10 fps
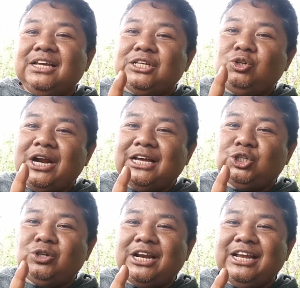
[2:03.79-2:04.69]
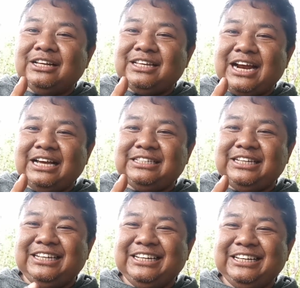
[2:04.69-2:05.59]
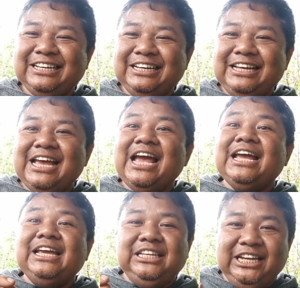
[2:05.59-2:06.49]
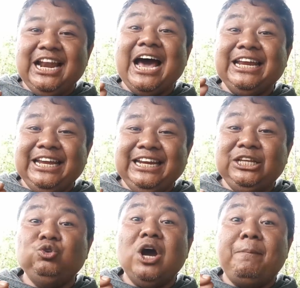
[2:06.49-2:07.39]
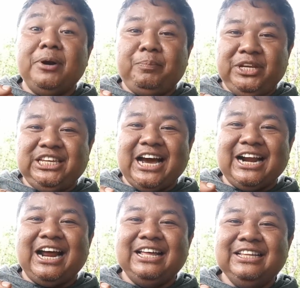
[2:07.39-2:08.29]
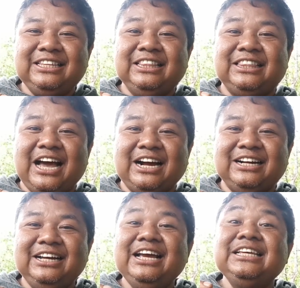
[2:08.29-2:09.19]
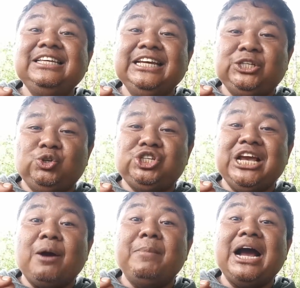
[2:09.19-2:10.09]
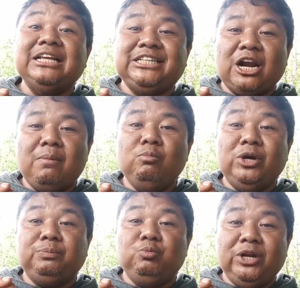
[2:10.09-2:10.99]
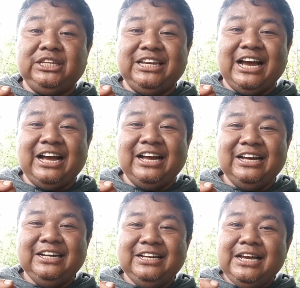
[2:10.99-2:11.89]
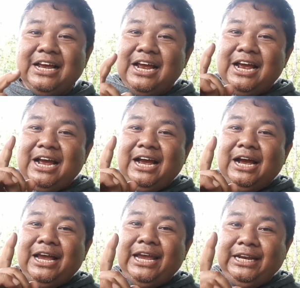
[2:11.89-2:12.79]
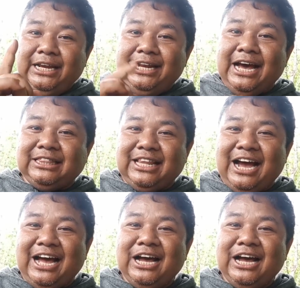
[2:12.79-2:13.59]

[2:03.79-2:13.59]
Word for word: Saudara-saudari yang terkasih, Injil hari ini juga berbicara tentang Yesus yang mengajar murid-muridnya. Ini lihatlah,